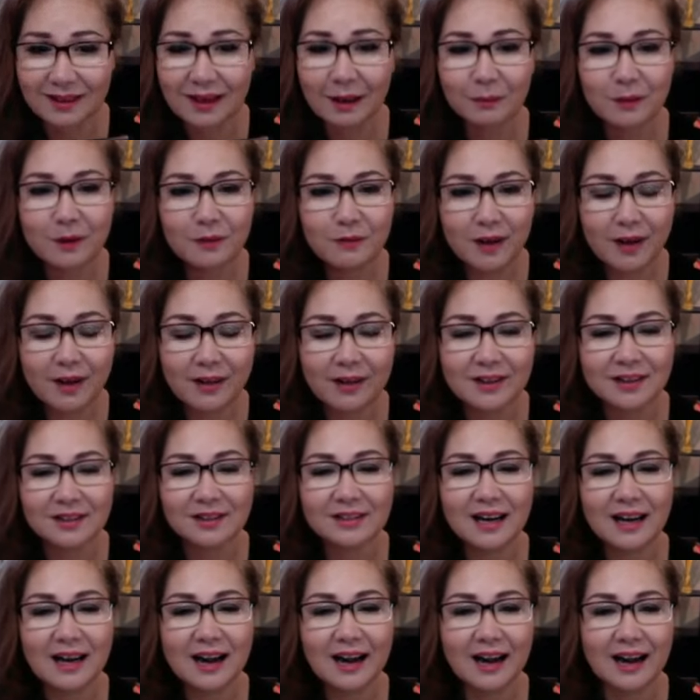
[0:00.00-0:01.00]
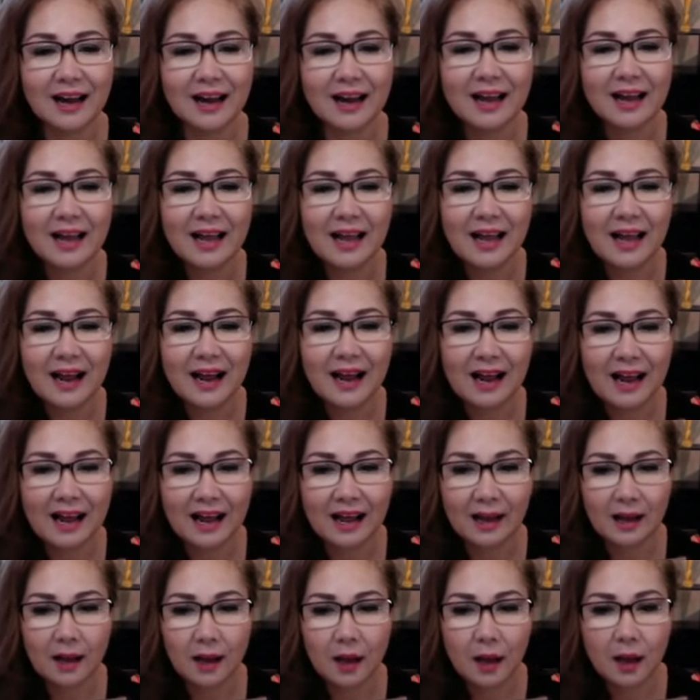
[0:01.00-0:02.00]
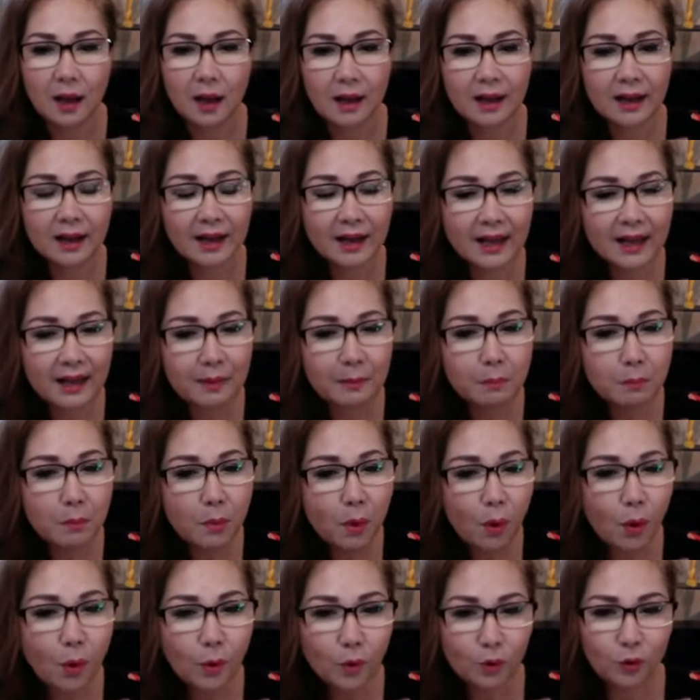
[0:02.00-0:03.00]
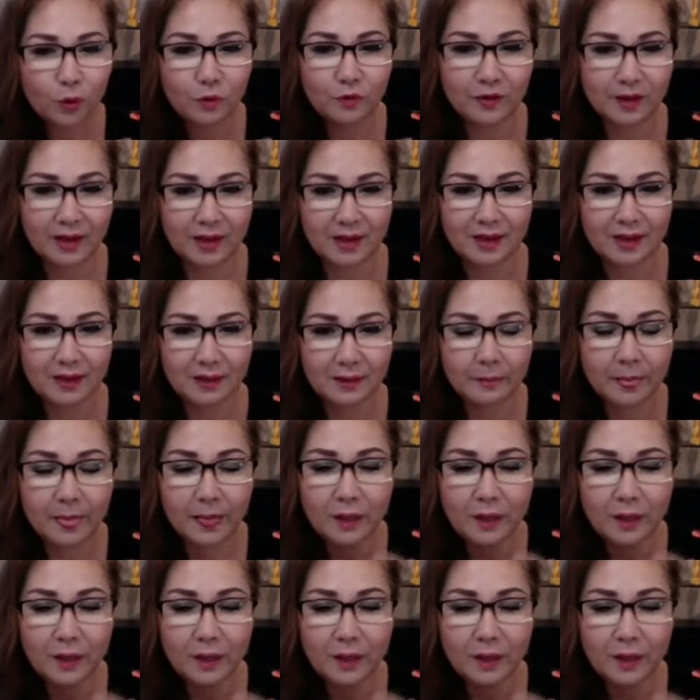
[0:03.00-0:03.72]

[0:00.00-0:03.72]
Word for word: là mình phát hiện ra rằng là cái môi quý vị đó,